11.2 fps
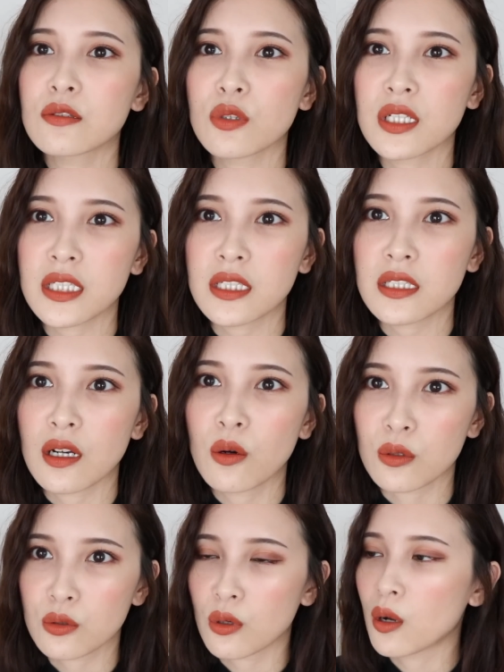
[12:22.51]
最新的
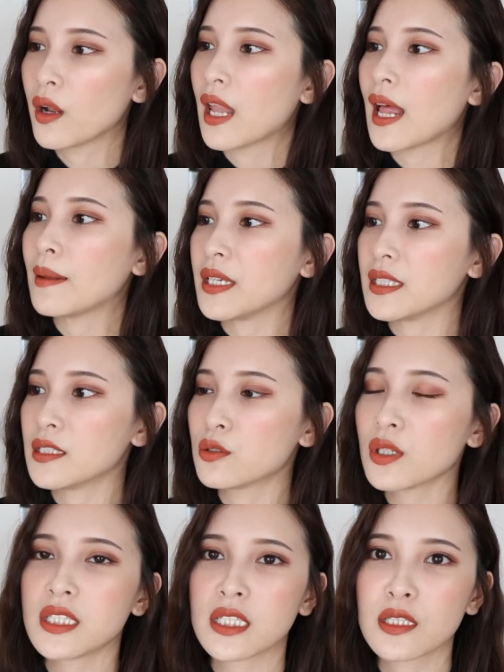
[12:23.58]
我突然忘了它的名字，
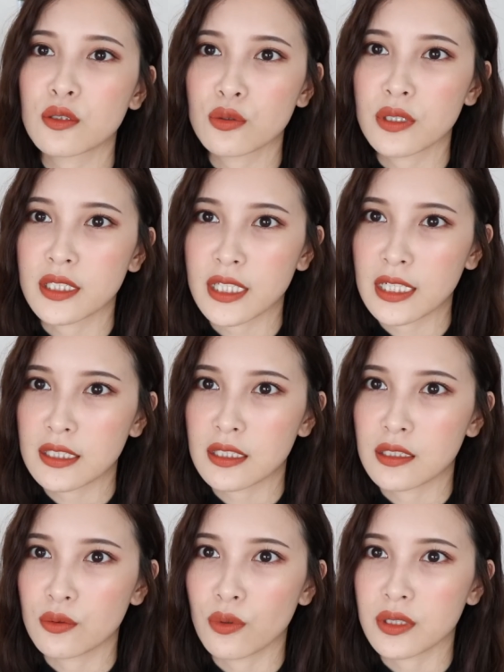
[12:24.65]
最新的出了这一
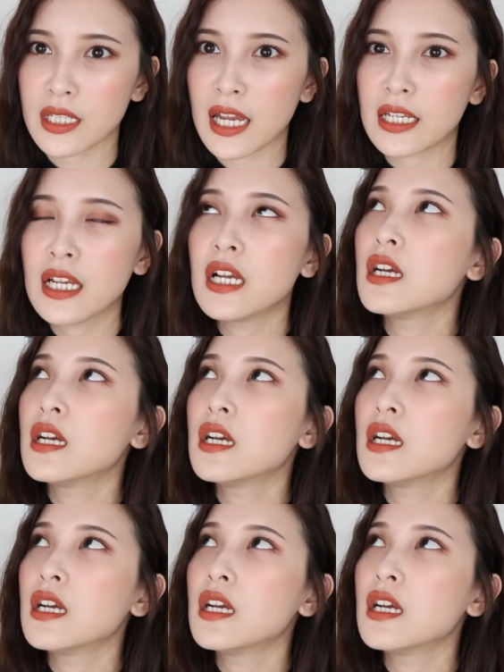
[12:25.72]
支，我在